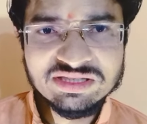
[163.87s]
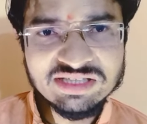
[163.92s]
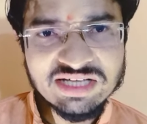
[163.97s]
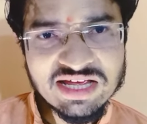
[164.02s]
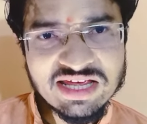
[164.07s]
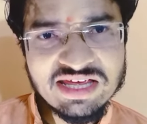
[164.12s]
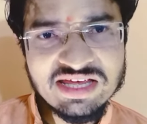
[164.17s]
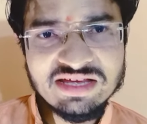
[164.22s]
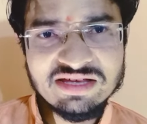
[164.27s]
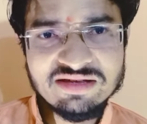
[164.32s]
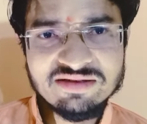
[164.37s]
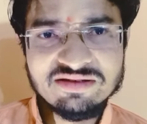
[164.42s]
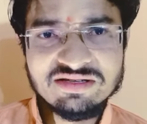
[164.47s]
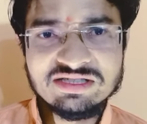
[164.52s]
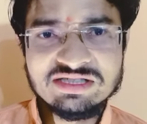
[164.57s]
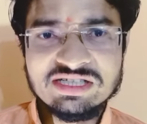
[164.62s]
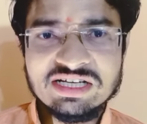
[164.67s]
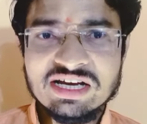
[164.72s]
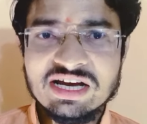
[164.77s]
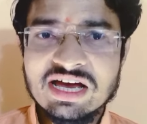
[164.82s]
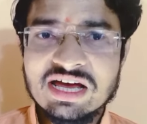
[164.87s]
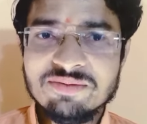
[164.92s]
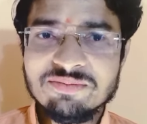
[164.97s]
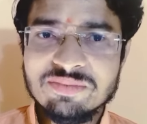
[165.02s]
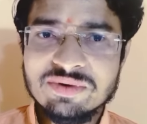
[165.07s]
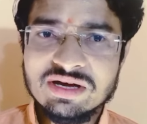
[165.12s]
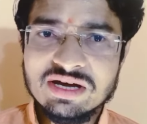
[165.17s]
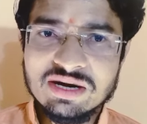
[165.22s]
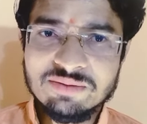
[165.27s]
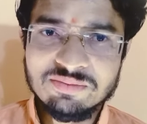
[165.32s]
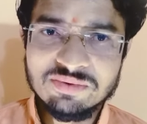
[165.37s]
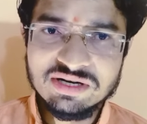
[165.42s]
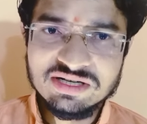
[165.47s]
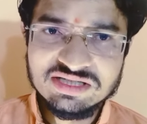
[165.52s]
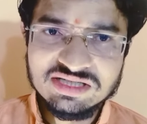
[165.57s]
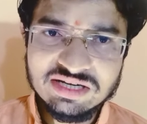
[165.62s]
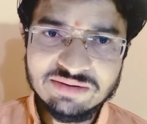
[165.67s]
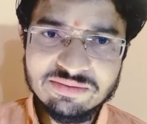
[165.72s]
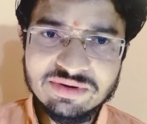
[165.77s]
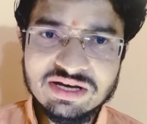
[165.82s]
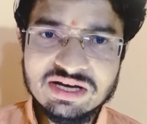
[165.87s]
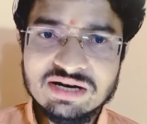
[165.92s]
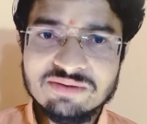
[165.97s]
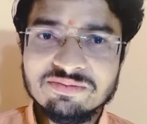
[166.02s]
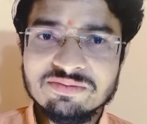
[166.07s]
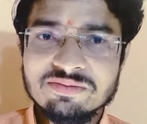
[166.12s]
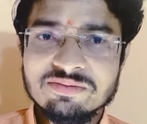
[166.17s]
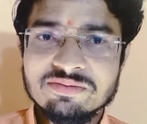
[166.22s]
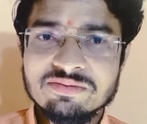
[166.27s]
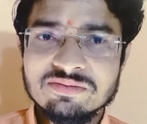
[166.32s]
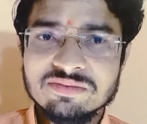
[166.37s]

सही जगह पे अपना समय आप